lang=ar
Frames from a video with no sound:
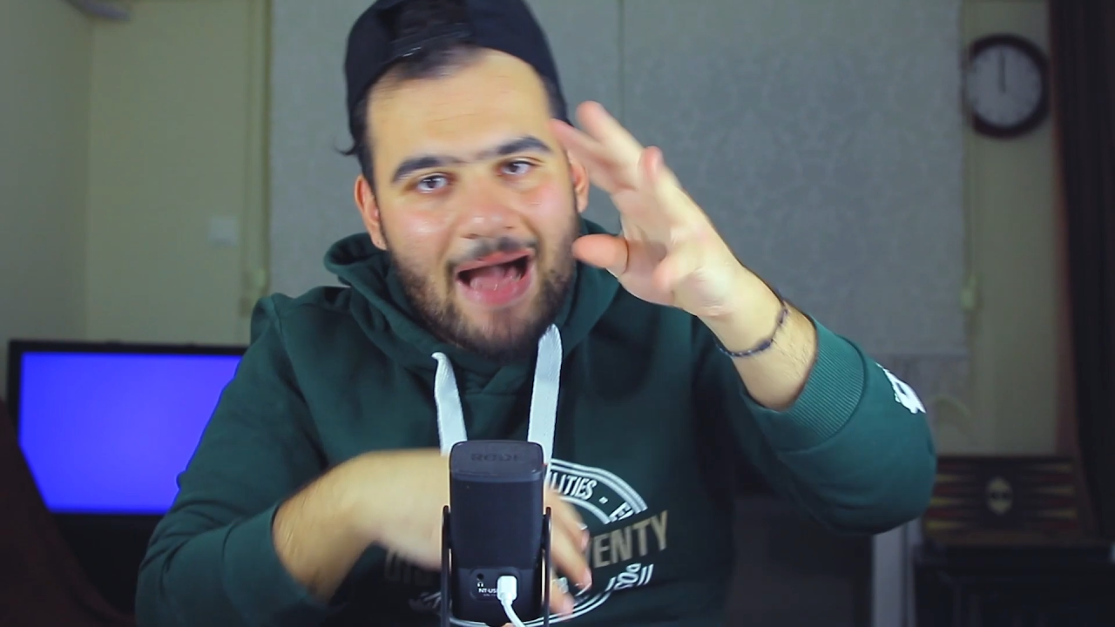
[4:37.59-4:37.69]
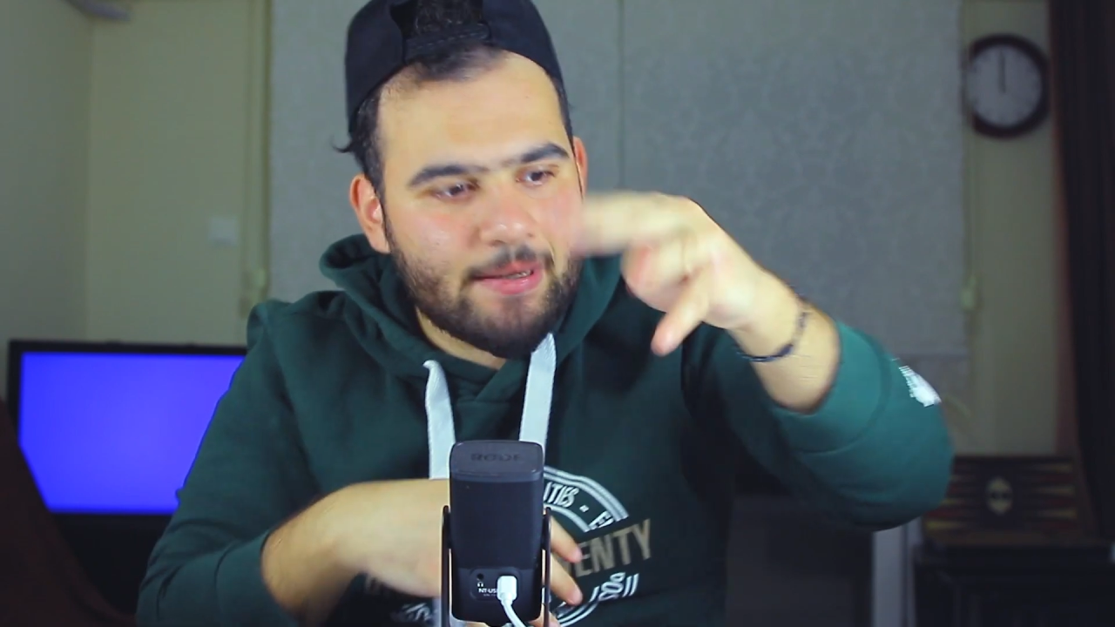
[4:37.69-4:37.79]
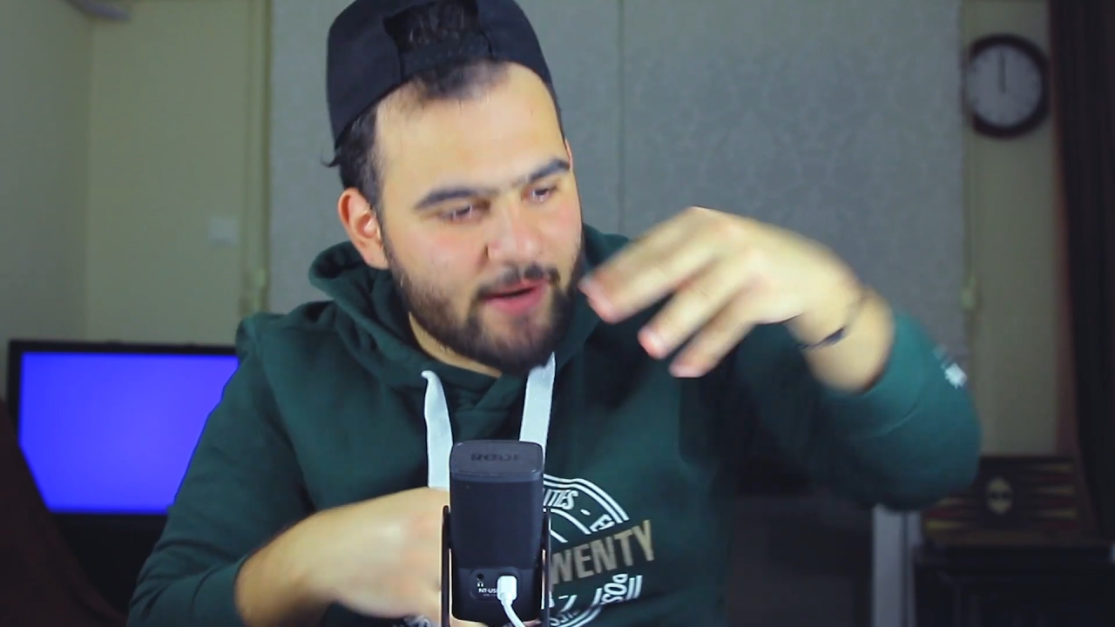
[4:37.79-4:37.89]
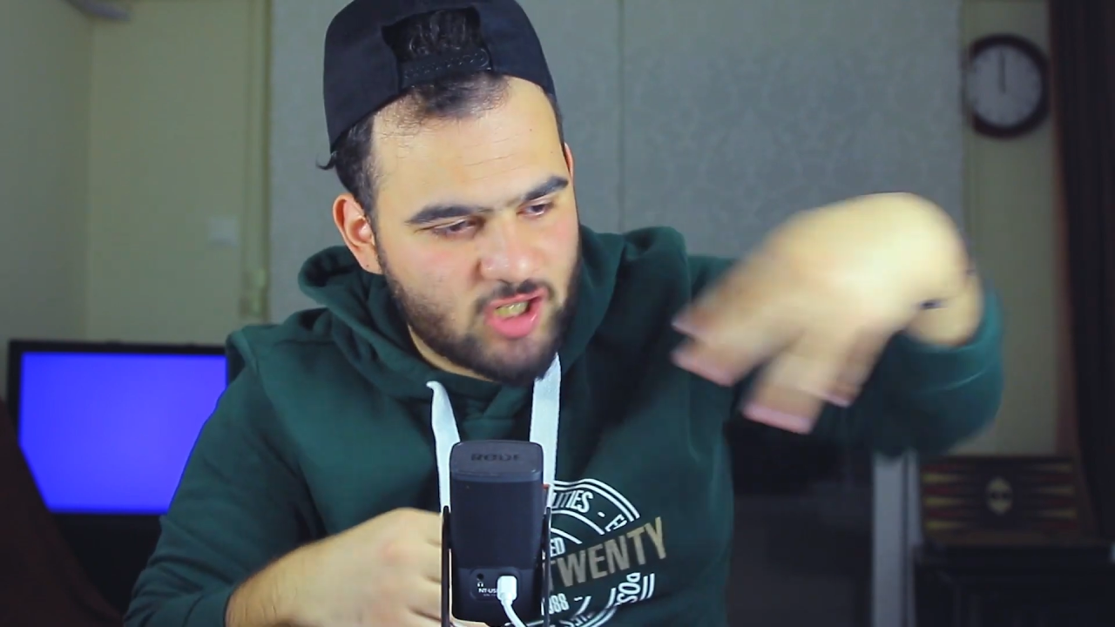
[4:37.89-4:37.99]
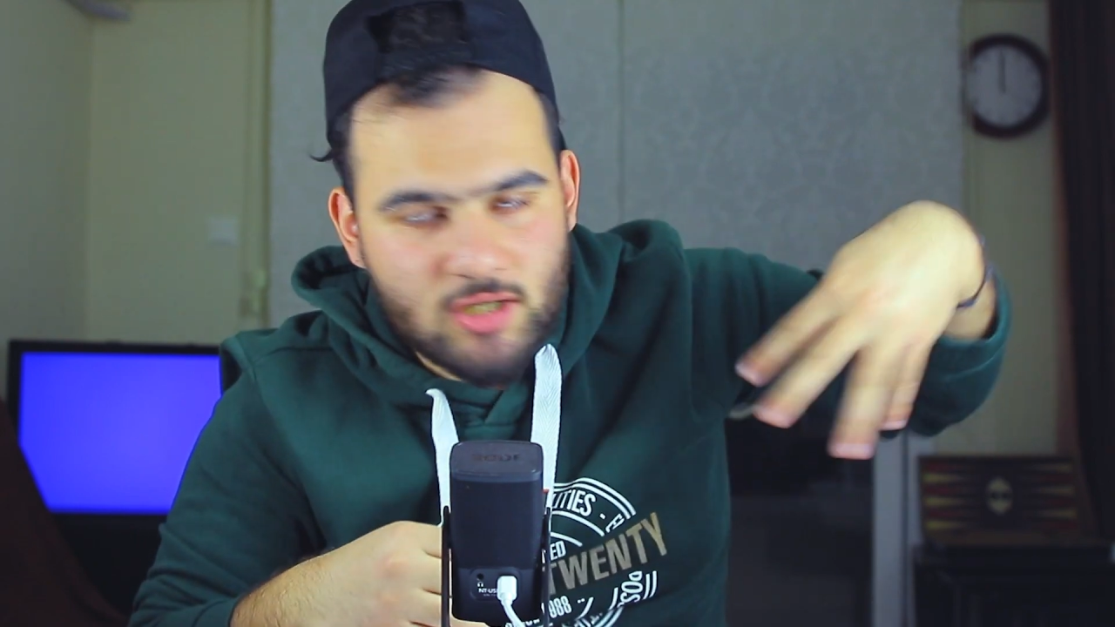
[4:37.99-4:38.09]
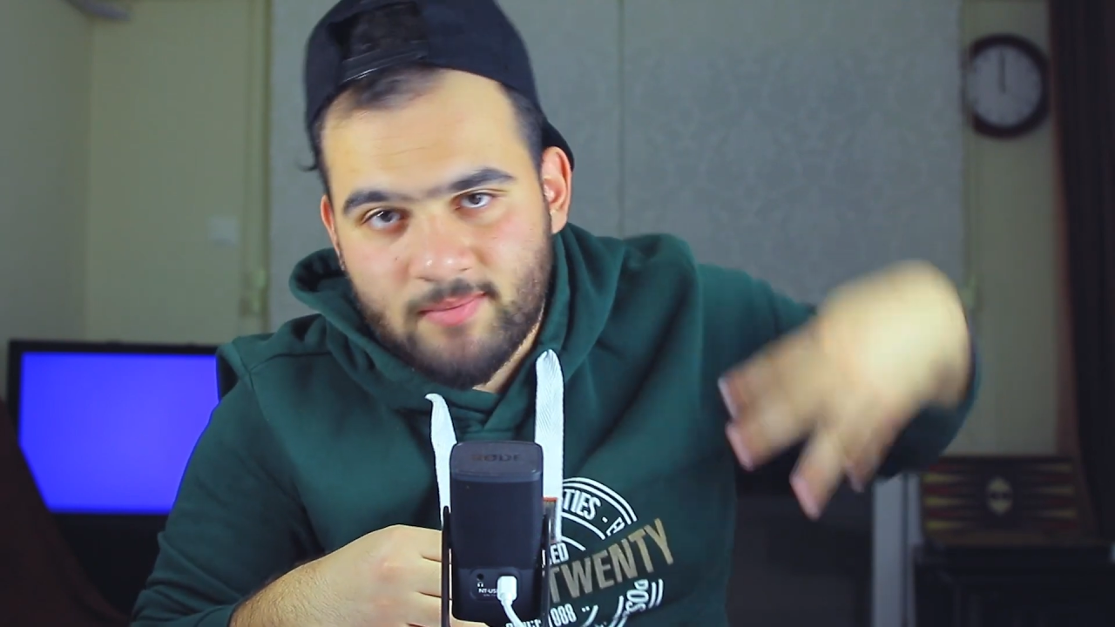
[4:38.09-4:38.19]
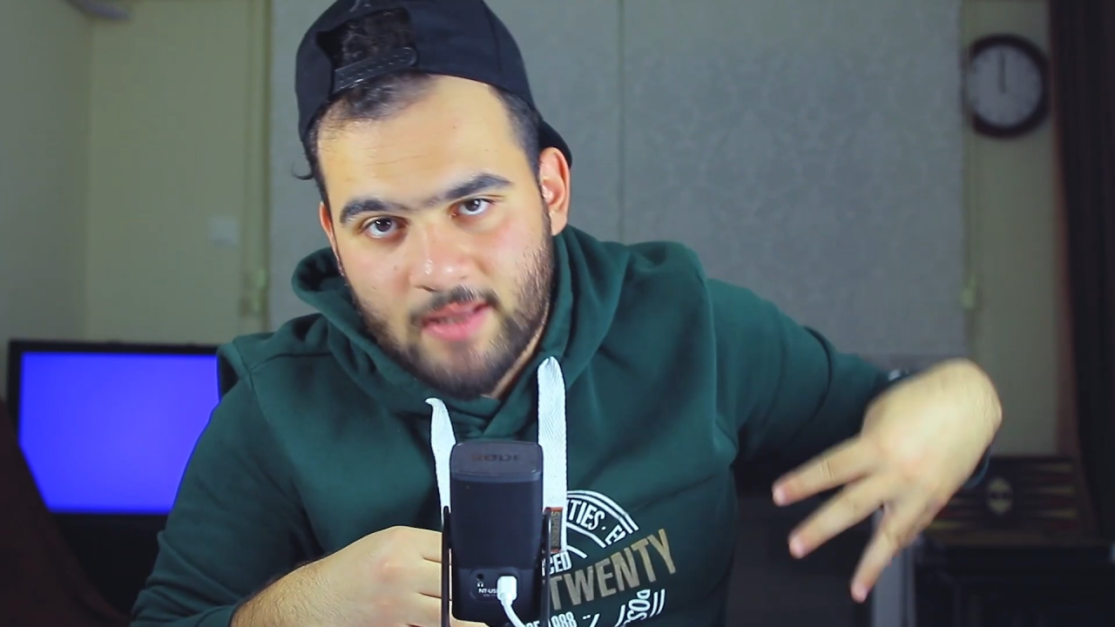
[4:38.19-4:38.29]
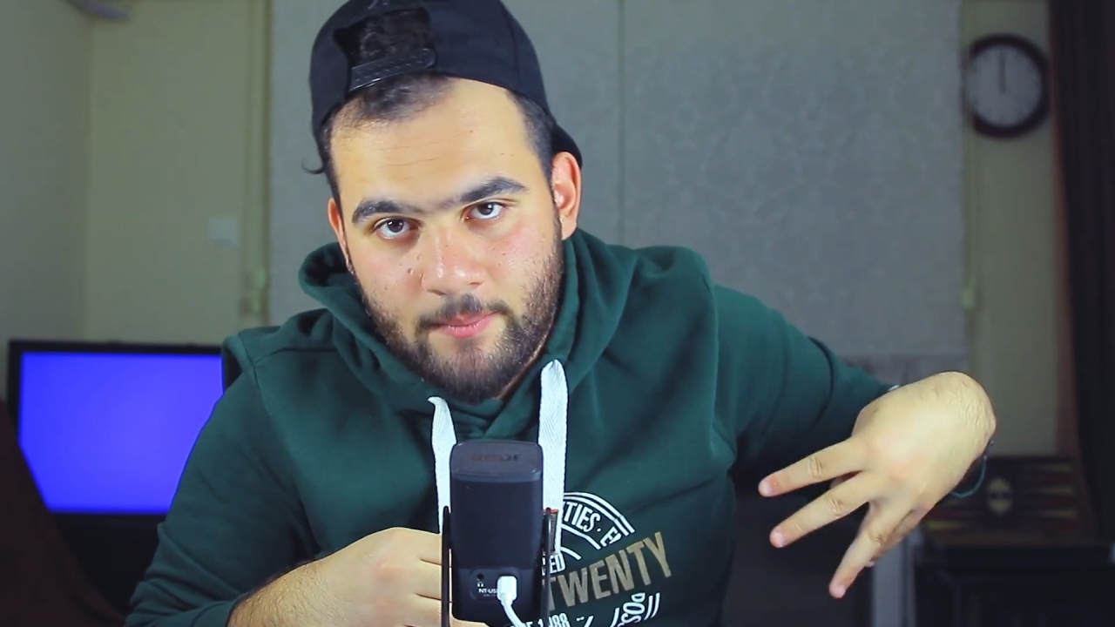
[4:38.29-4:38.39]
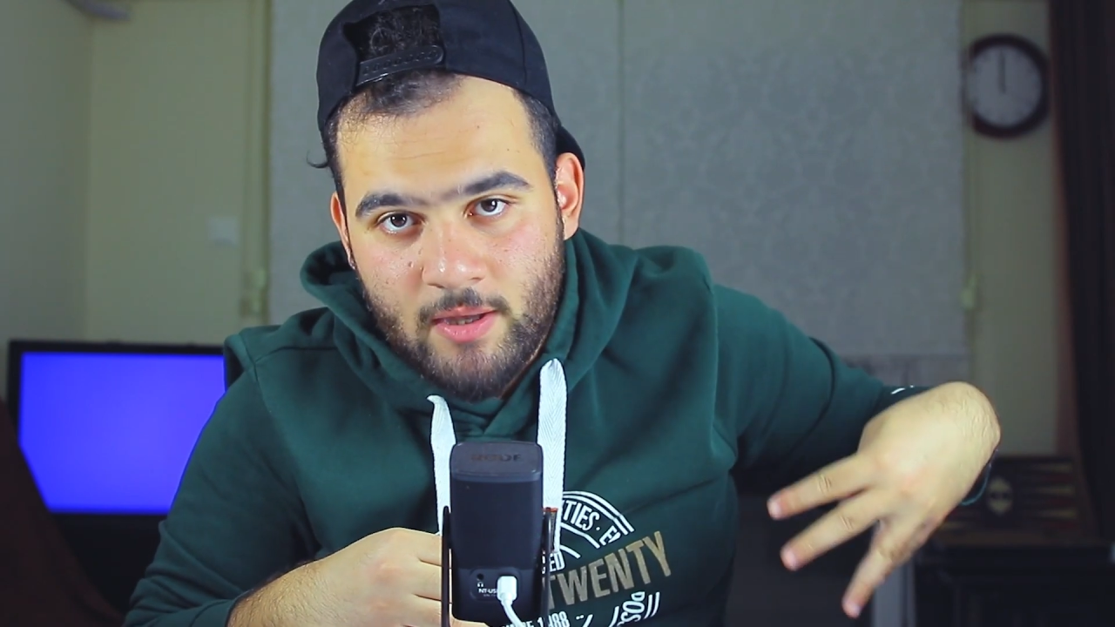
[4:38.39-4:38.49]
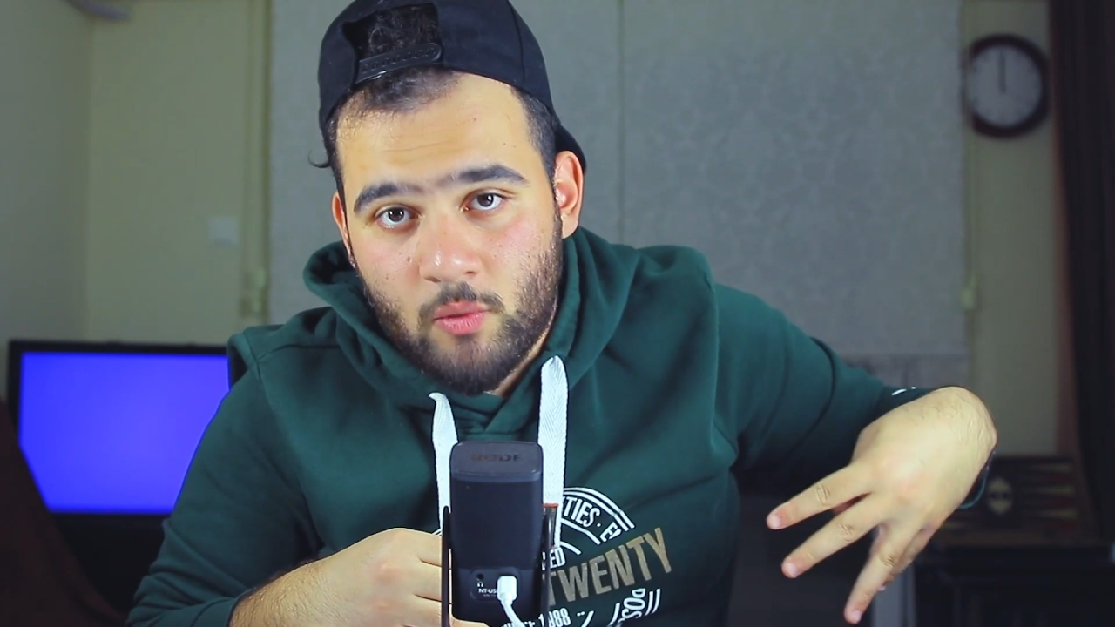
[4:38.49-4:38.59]
اربع اشخاص
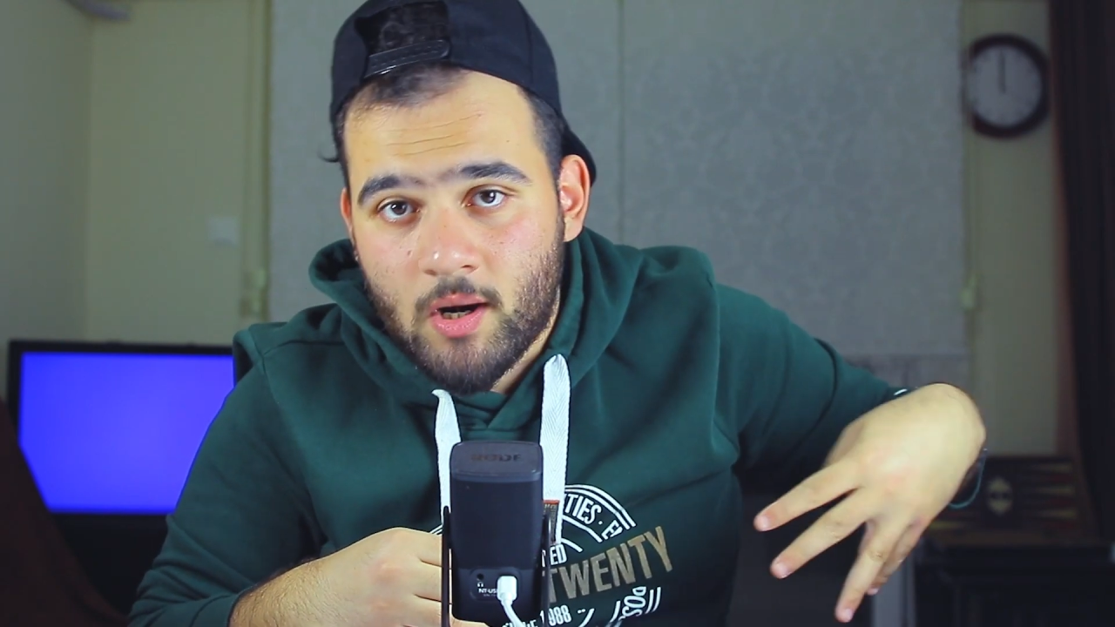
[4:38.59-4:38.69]
متخبيين